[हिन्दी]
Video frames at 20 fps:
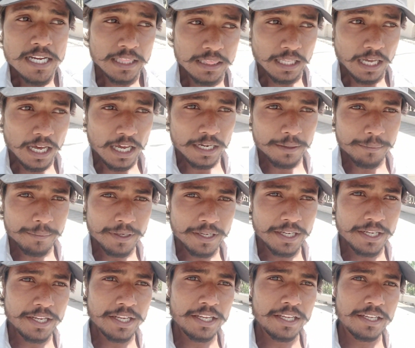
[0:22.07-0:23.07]
हिसार
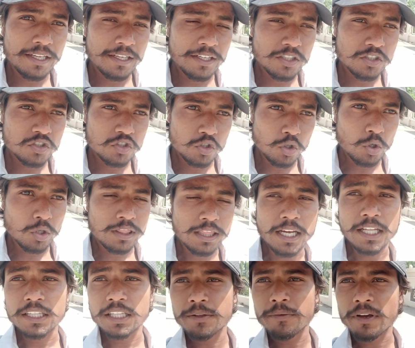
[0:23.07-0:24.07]
में जो
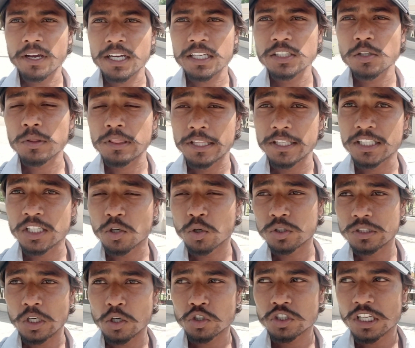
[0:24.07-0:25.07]
शादी ब्याह का जो सीज़न
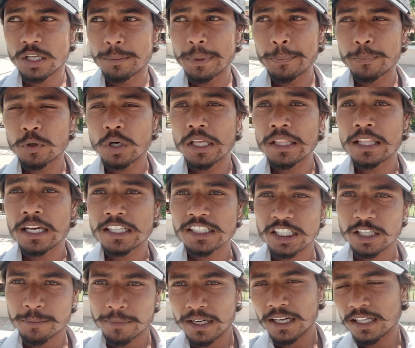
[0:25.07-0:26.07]
होता है उस टाइम में पूरा हिसार
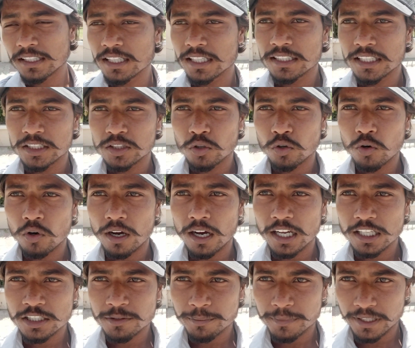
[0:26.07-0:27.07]
जगमगा जाता है तो
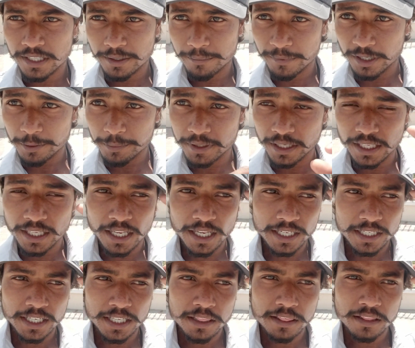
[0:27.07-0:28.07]
आज मेरे मन में ये
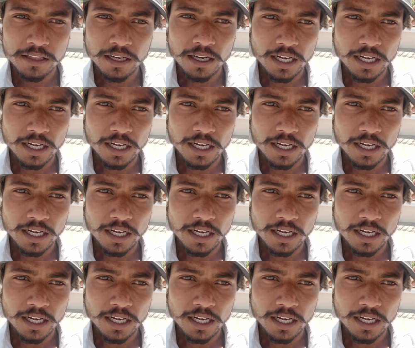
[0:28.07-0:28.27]
है कि